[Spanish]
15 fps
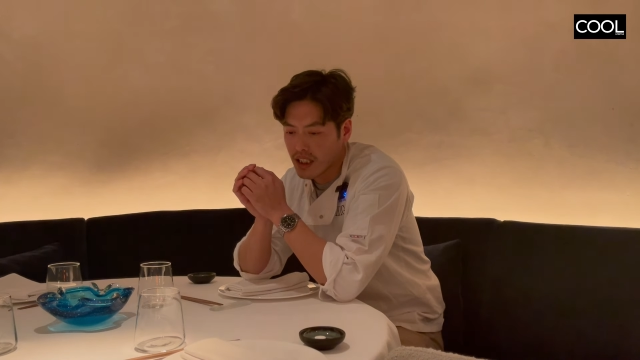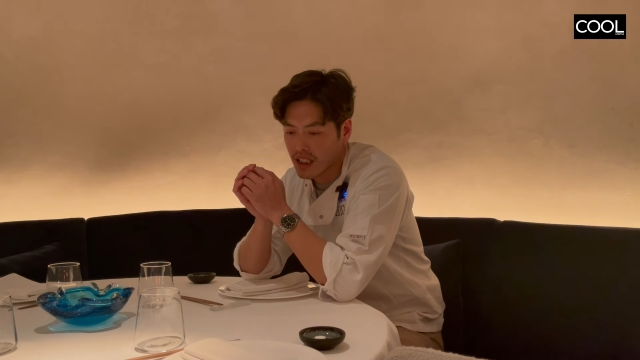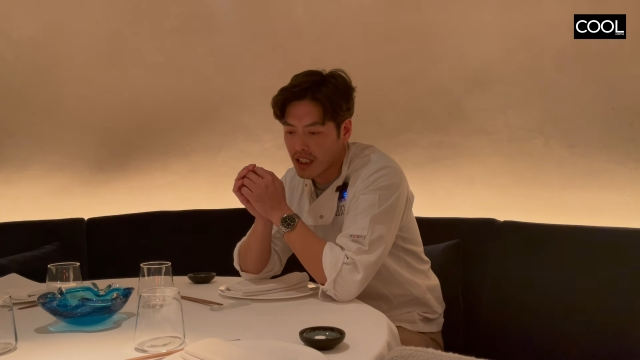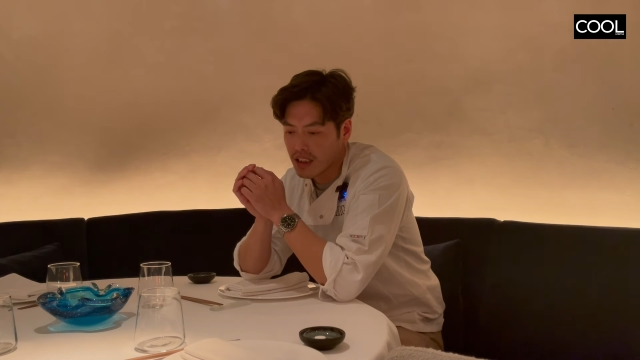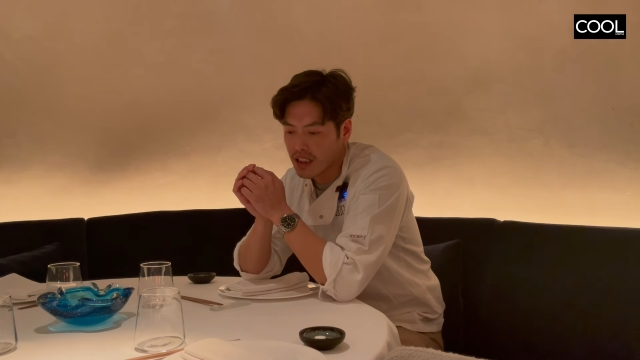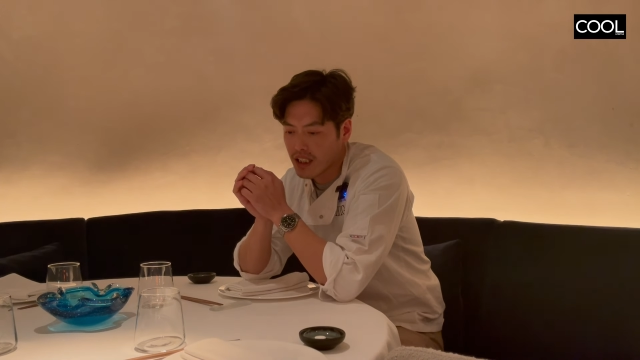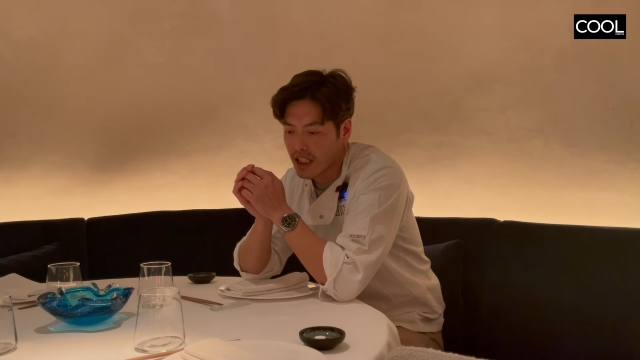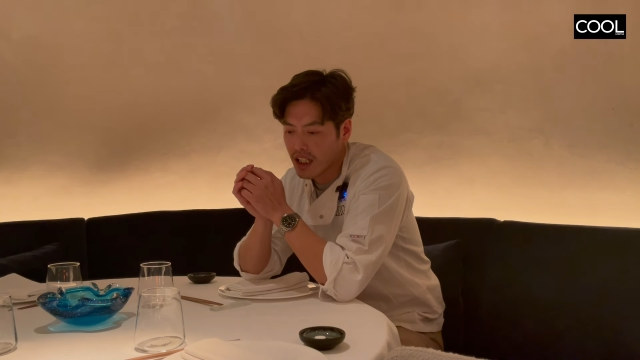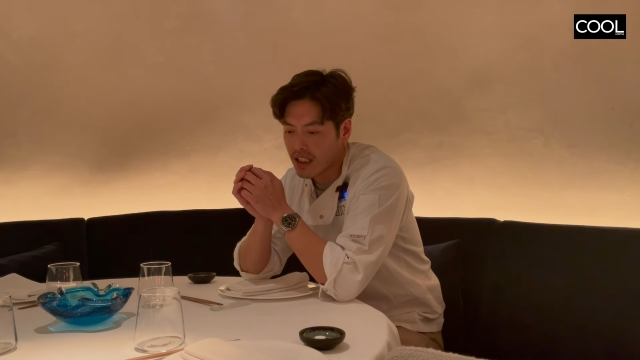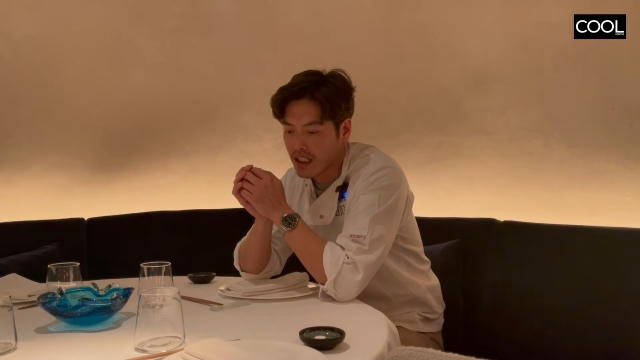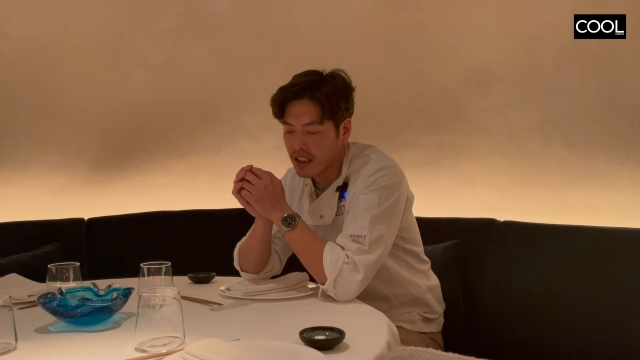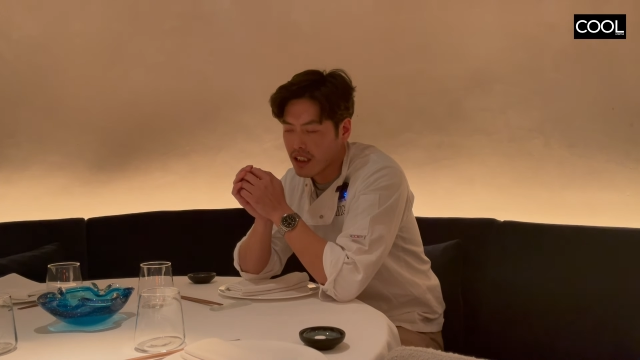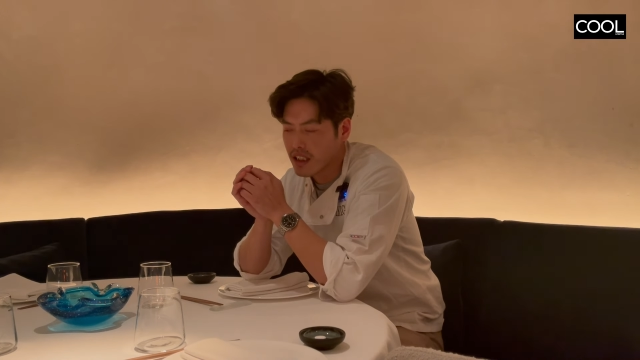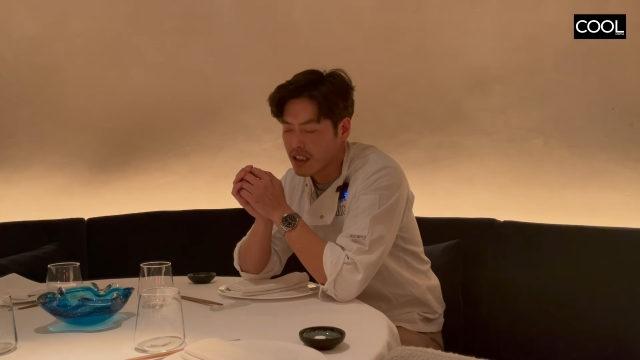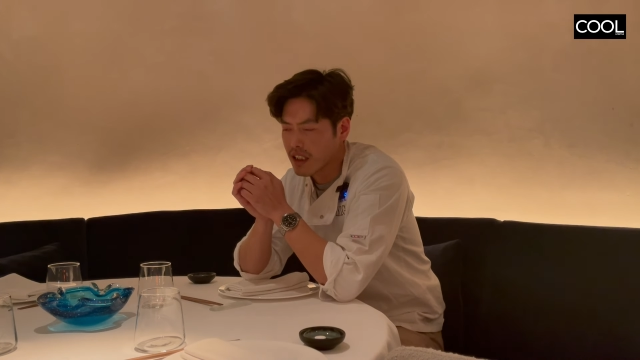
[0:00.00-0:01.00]
Calle de la
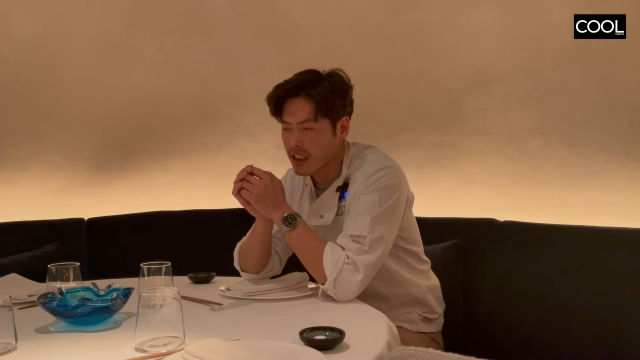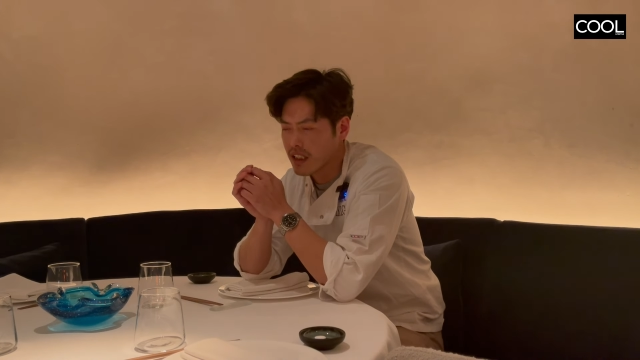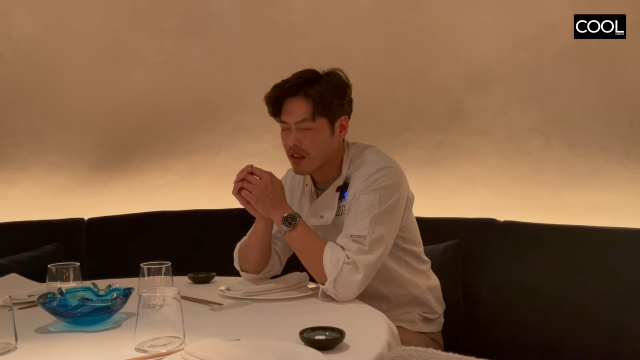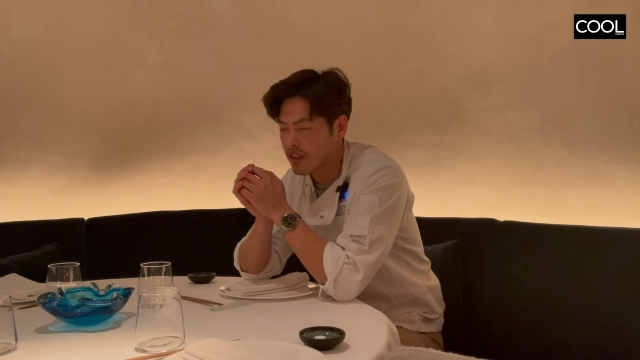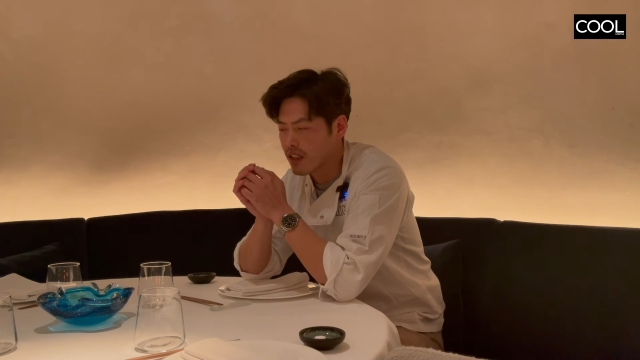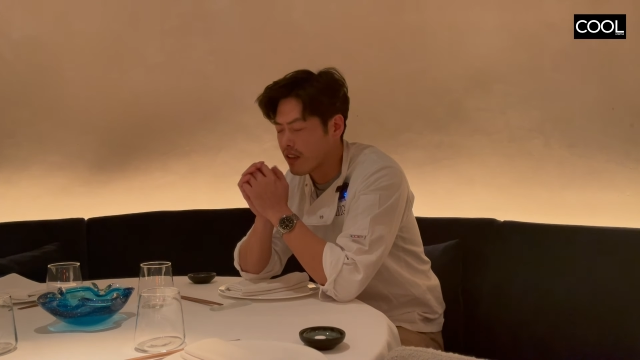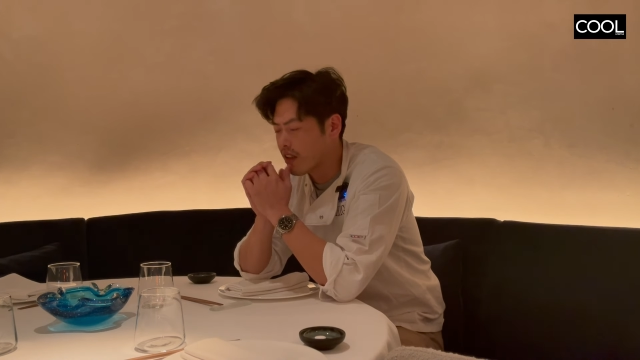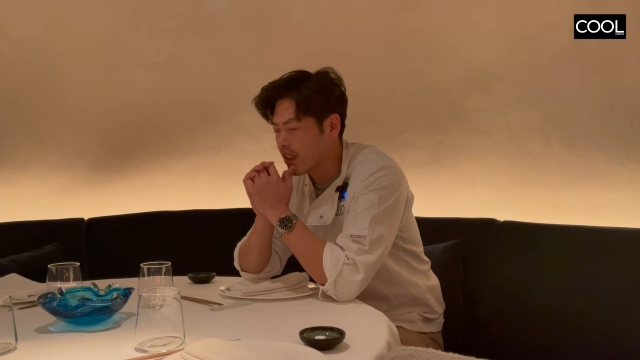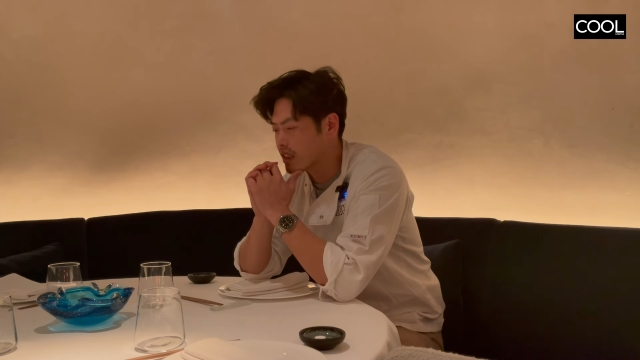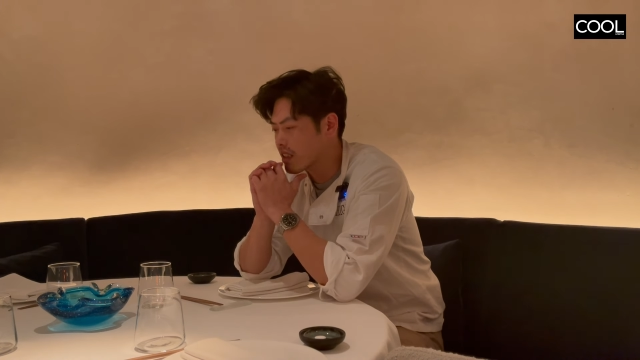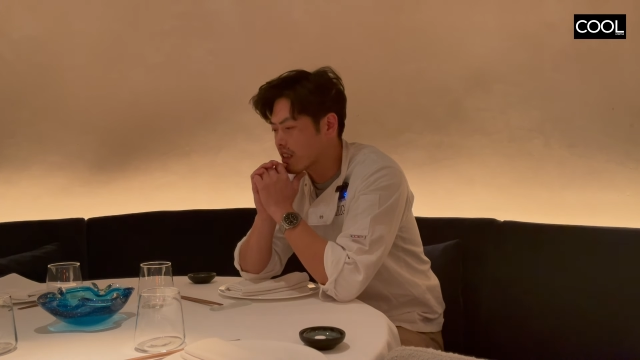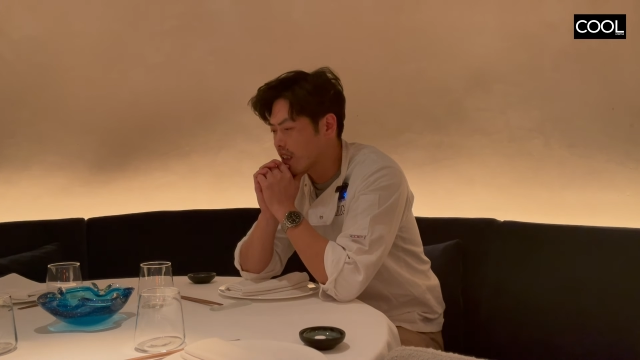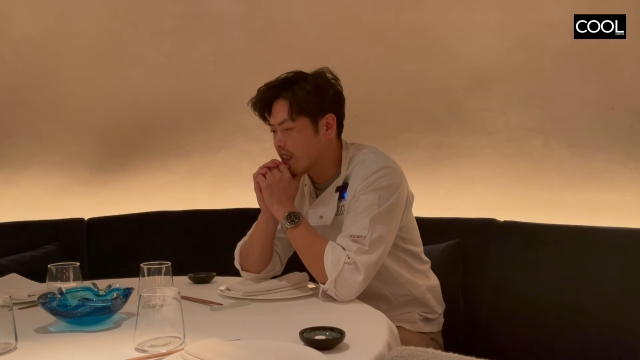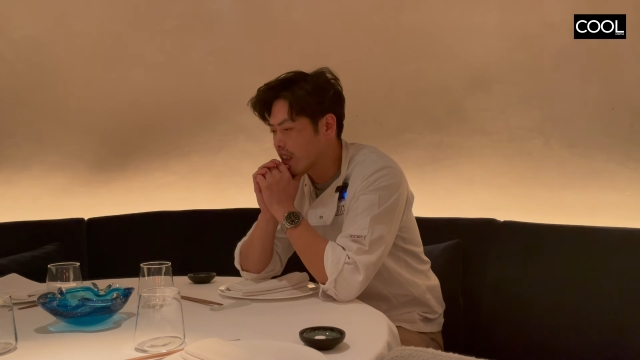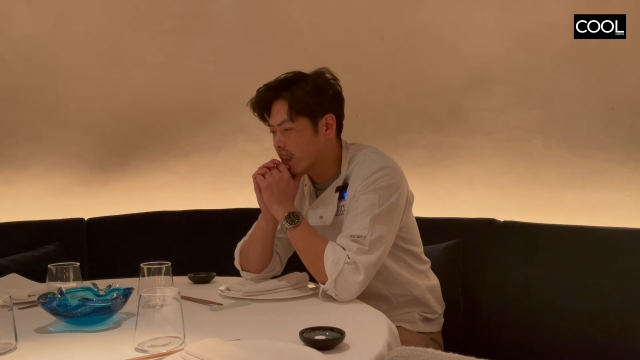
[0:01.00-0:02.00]
Reina que creo que ahora
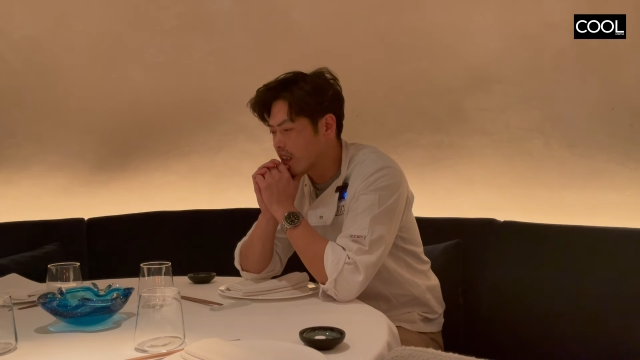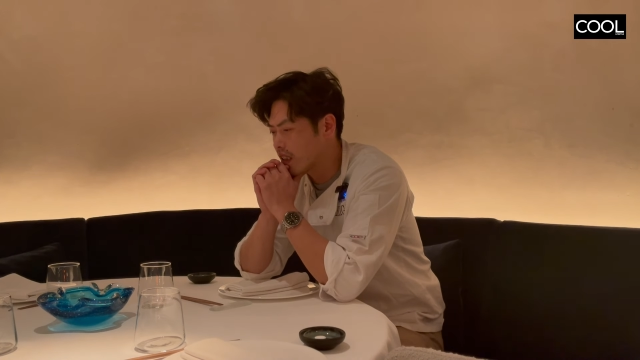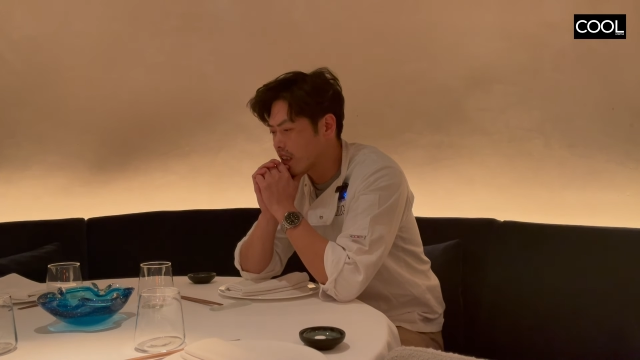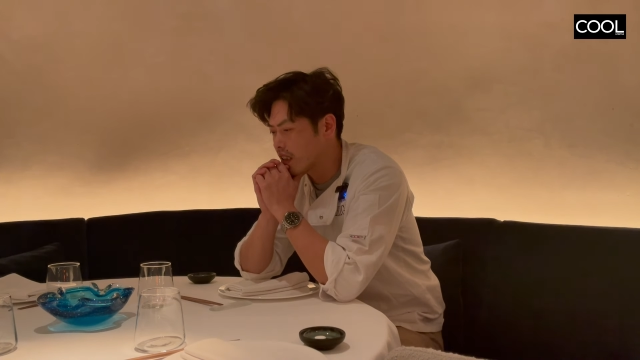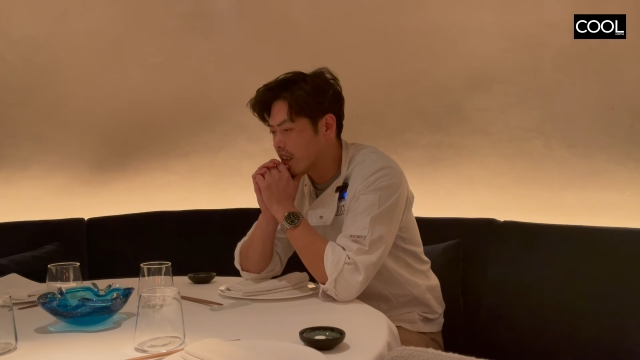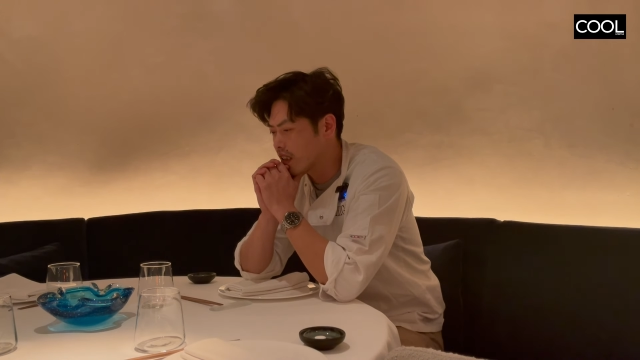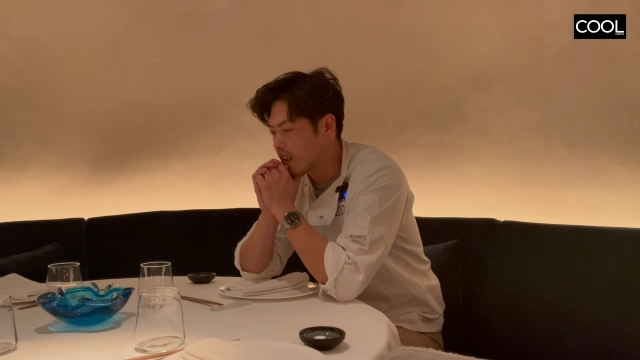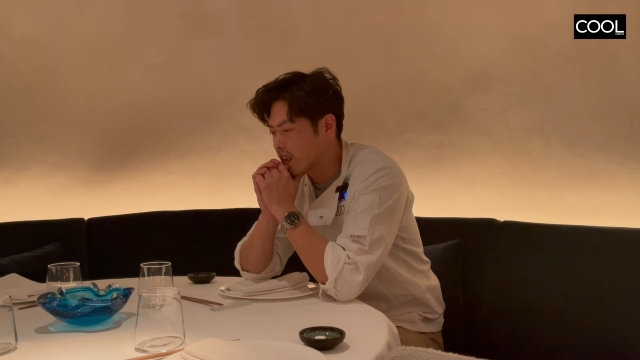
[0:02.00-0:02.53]
está